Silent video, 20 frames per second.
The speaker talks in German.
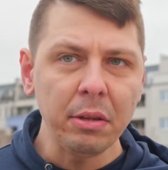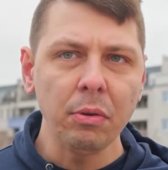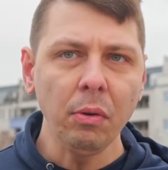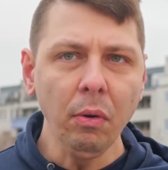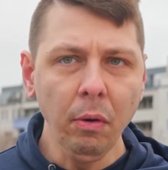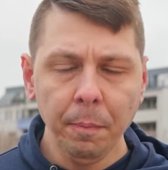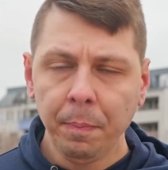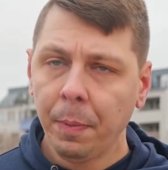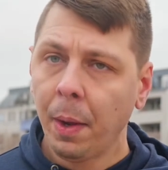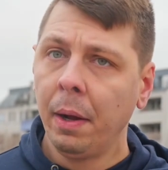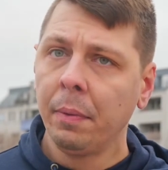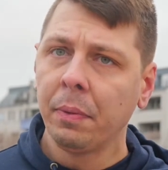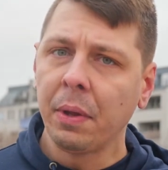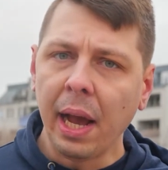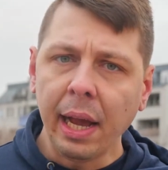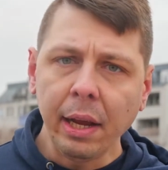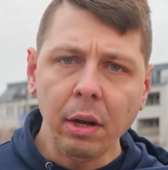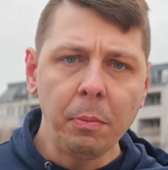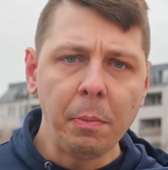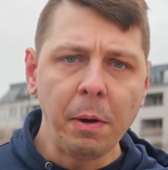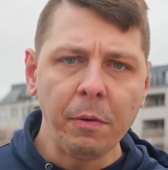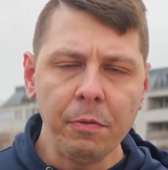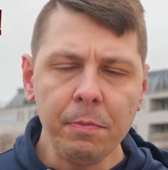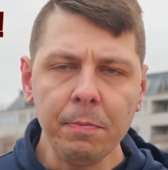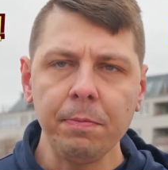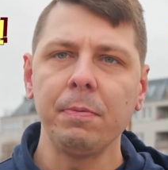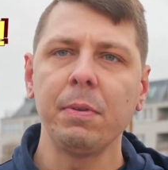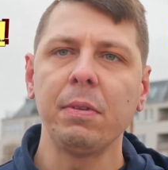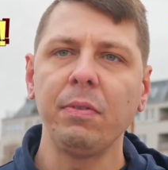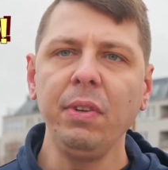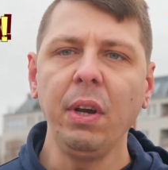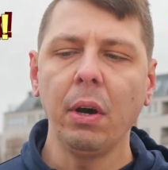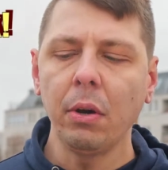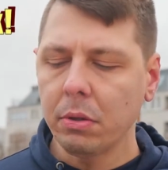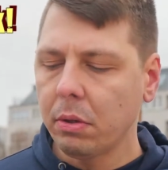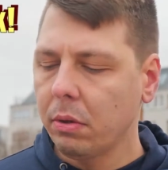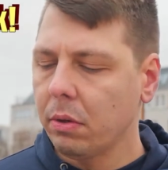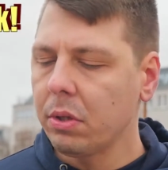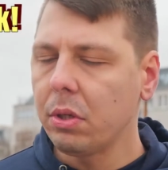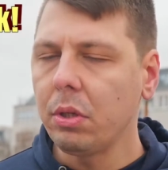So 3,5 bis 4
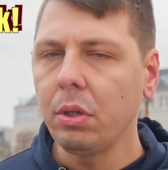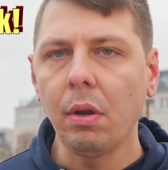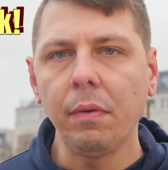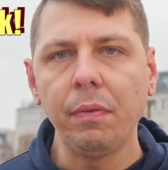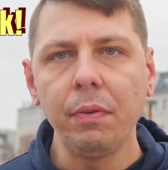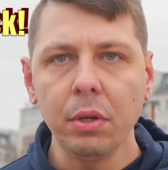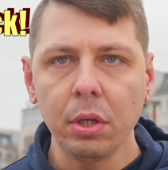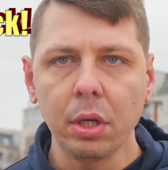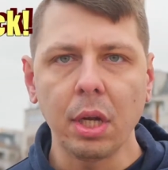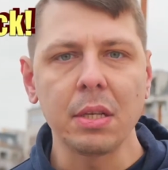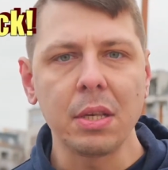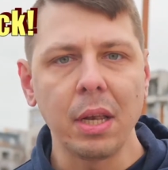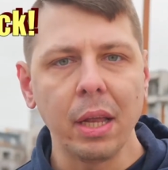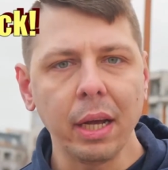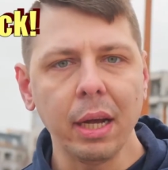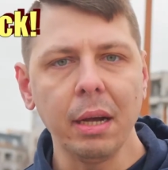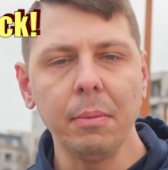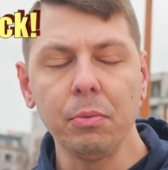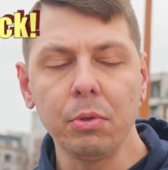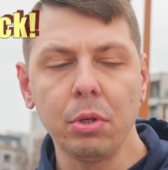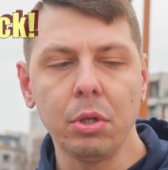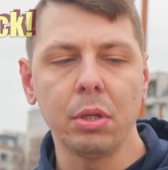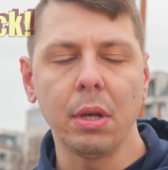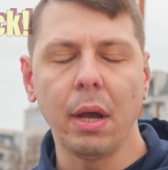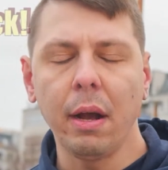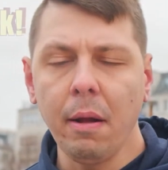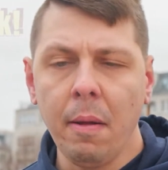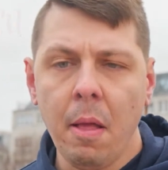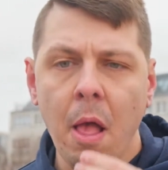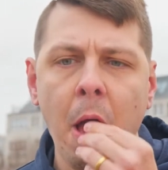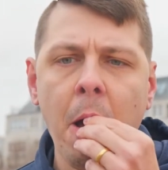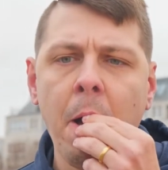Außergesichter finde ich ganz lecker, muss ich sagen.